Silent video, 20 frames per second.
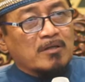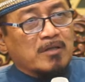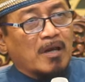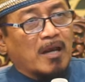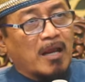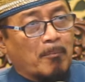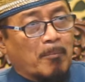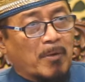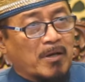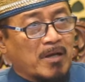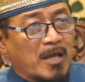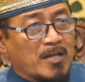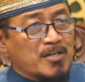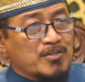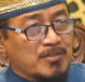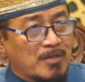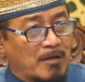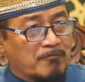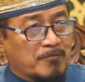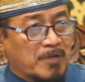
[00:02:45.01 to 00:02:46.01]
delapan
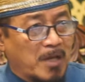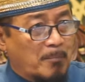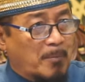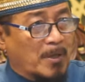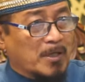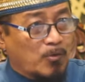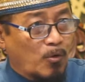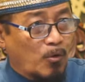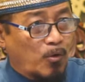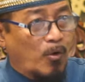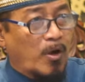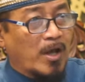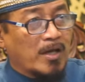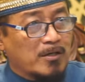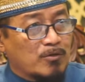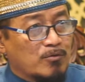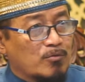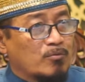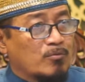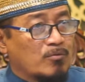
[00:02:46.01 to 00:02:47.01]
asnaf, delapan golongan
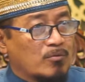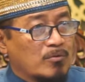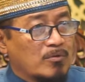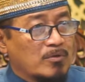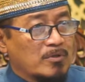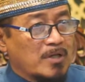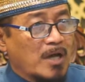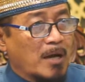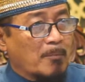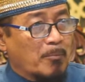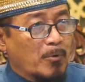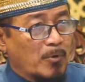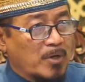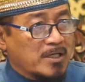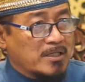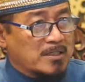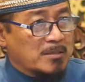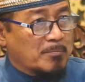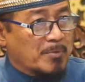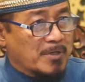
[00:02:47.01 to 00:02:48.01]
itu yang
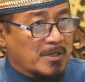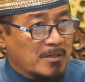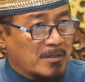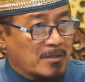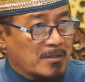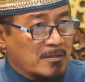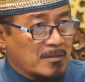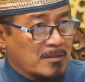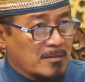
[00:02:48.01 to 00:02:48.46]
boleh diberi.